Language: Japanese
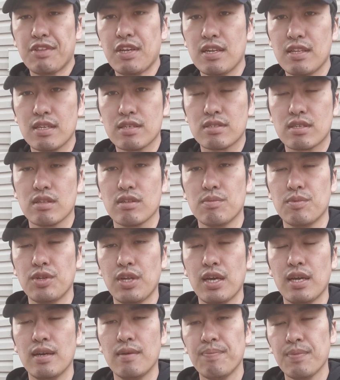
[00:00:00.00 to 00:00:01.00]
人ですけども
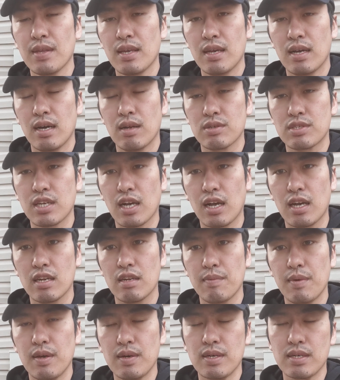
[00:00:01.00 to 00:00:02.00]
ねあの社
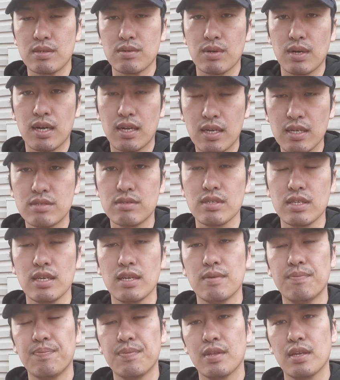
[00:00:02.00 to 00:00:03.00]
会に迷惑をかけずに、